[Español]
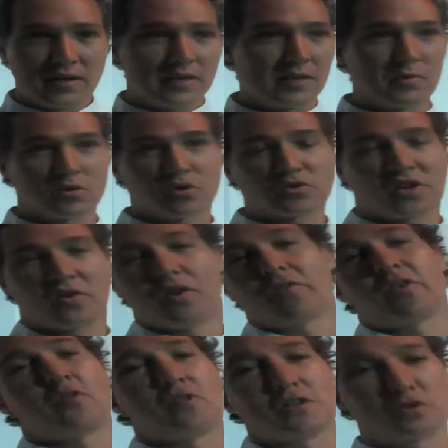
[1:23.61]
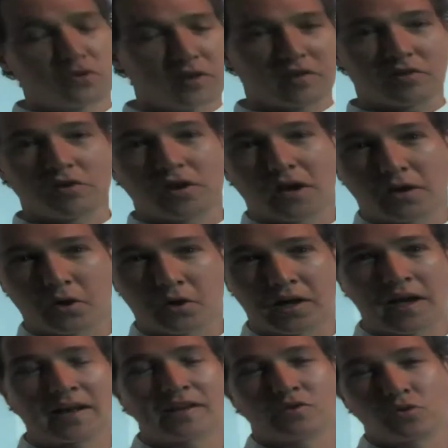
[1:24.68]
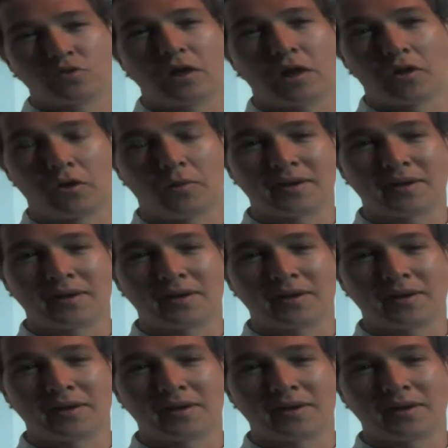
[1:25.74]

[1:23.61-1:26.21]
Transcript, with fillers: y hemos conseguido hacer una asociación que creo que ha resultado